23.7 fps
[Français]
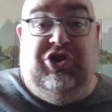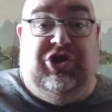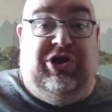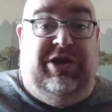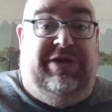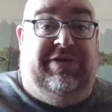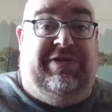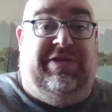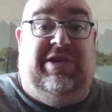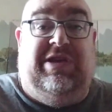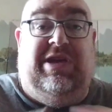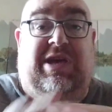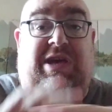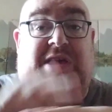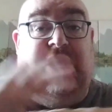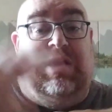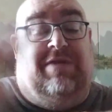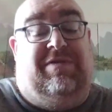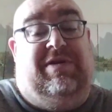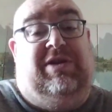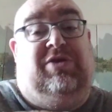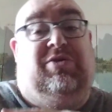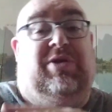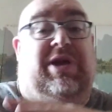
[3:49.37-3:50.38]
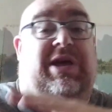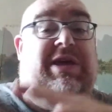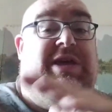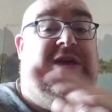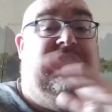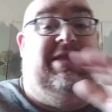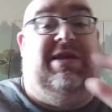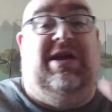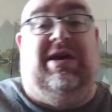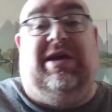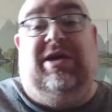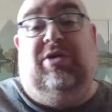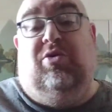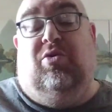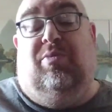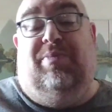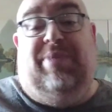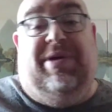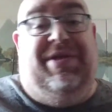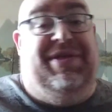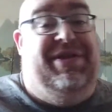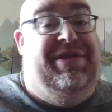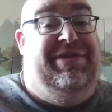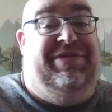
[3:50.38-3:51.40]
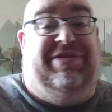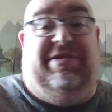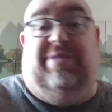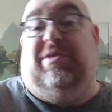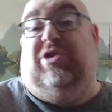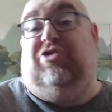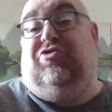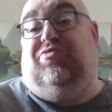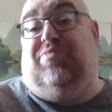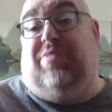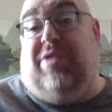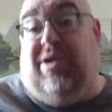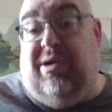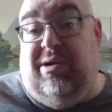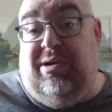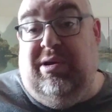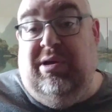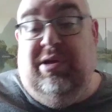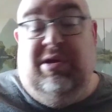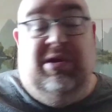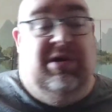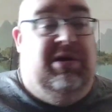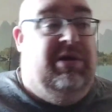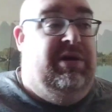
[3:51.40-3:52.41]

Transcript: J'ai essayé avec de la guitare et compagnie, ça marche pas.